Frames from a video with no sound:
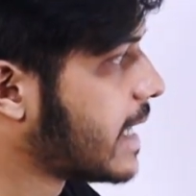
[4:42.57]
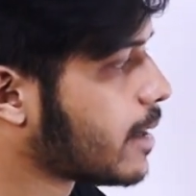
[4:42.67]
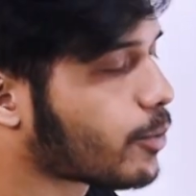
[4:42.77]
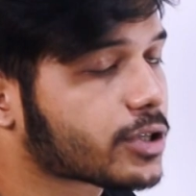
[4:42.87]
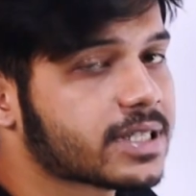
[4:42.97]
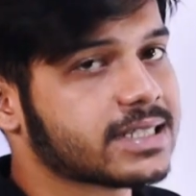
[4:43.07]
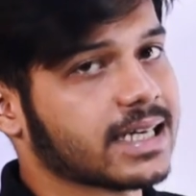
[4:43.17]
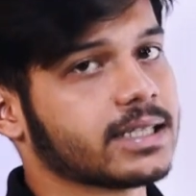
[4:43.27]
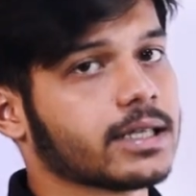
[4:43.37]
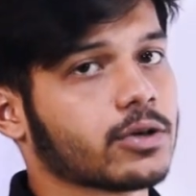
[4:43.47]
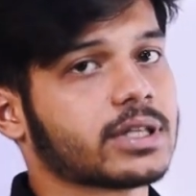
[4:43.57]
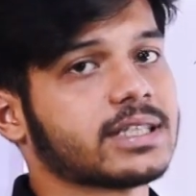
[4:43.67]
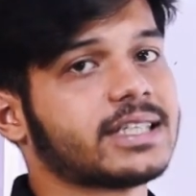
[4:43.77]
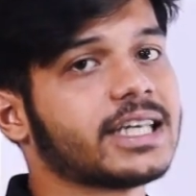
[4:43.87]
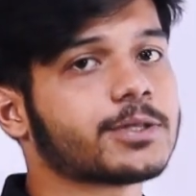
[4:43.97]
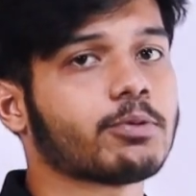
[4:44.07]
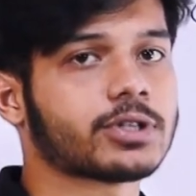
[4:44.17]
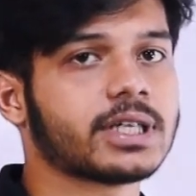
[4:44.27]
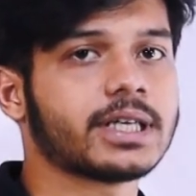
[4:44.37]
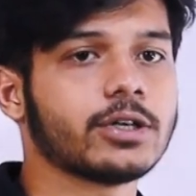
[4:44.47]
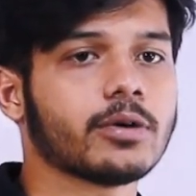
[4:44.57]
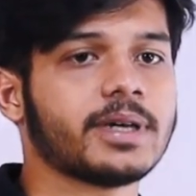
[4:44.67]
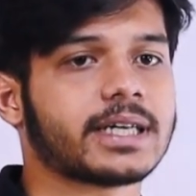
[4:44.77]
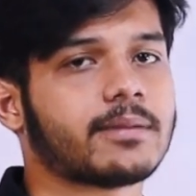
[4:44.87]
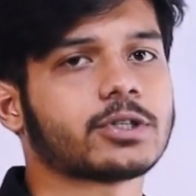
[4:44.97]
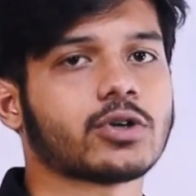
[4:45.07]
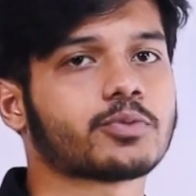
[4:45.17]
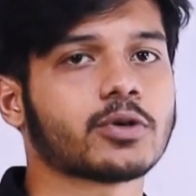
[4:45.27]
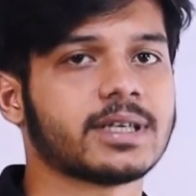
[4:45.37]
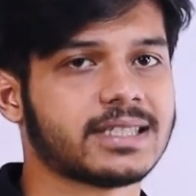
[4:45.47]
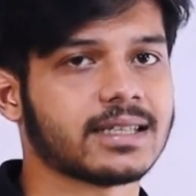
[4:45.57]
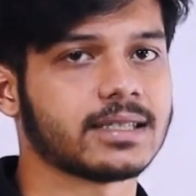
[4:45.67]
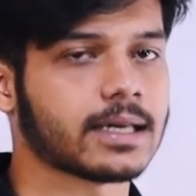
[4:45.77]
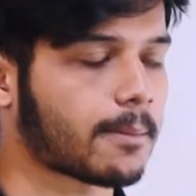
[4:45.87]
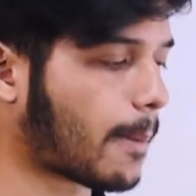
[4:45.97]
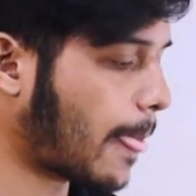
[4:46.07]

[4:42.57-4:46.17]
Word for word: এল পত্রে জানি না অর্থাৎ শেষ পত্রে কি হবে এটা আমরা সবসময় জানি না